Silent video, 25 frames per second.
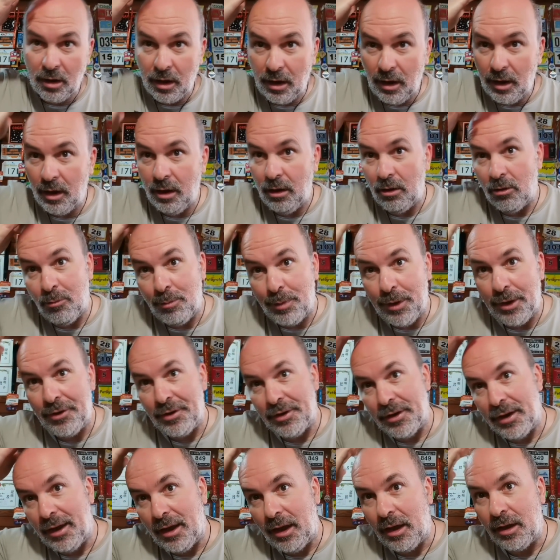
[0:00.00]
es lo peor
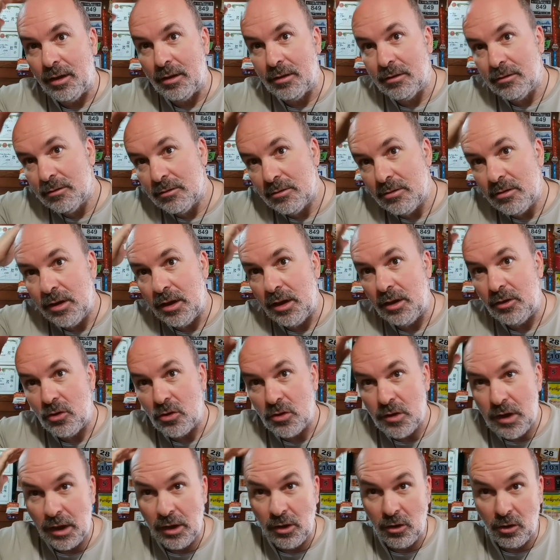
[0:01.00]
que hay. Chiquito
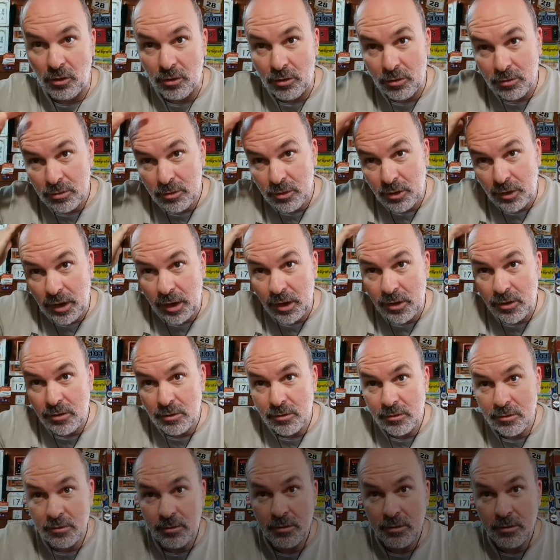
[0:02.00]
señor, estoy hecho.